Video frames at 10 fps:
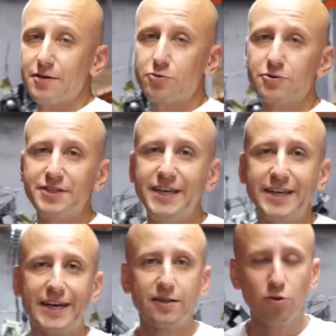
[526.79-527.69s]
советуют
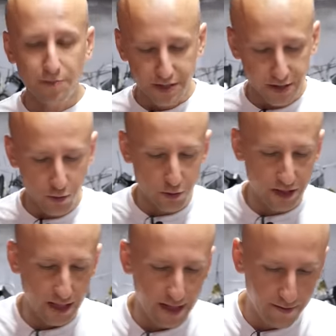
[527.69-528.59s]
не экономить и
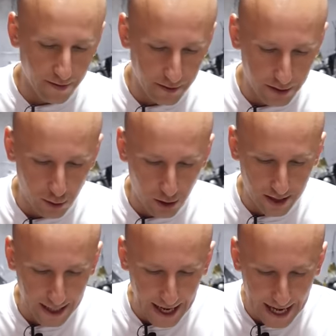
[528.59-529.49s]
устанавливать
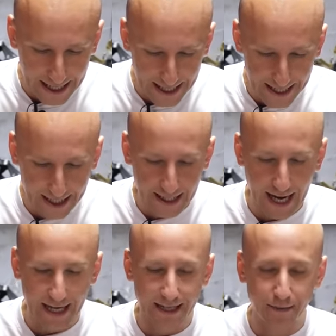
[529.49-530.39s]
только
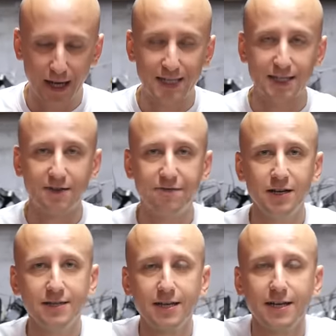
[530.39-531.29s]
оригинальный масляный
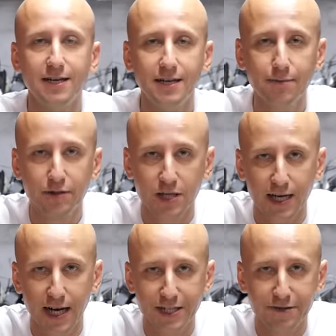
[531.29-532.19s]
фильтр, либо
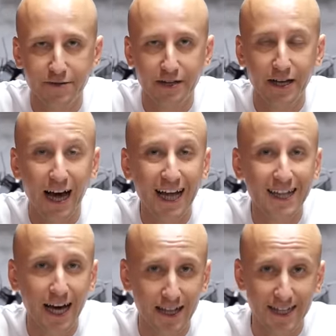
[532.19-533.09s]
же качественные
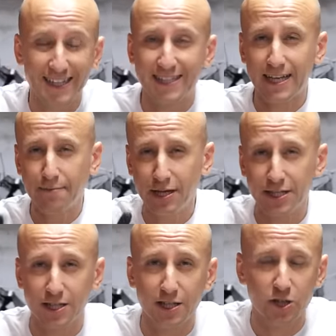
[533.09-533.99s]
аналоги.
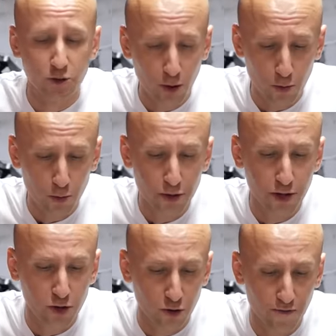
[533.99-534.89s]
Замечено, что у
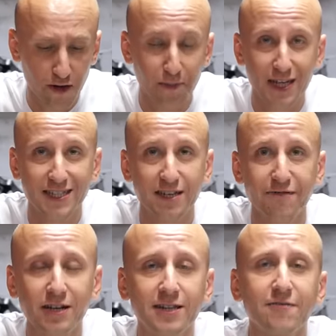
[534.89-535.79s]
дешевых
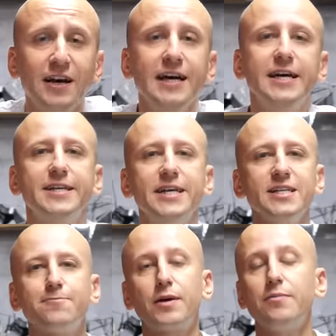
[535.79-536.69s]
масляных фильтров
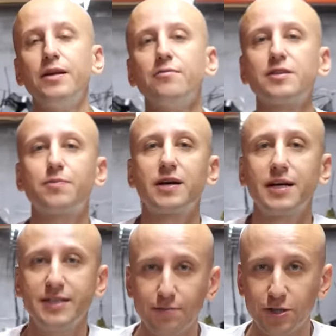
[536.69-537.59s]
есть проблема с
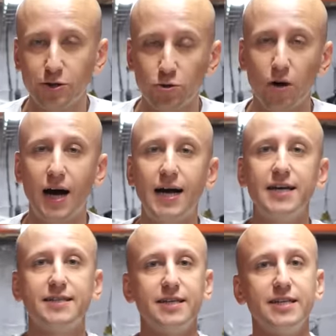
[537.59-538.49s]
проходимостью, а
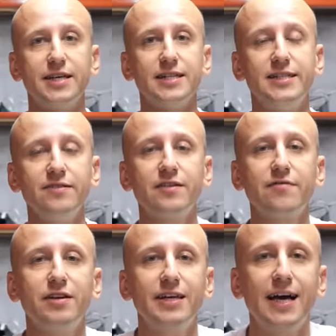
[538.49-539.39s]
это
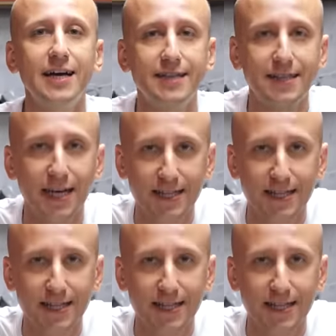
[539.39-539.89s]
негативно влияет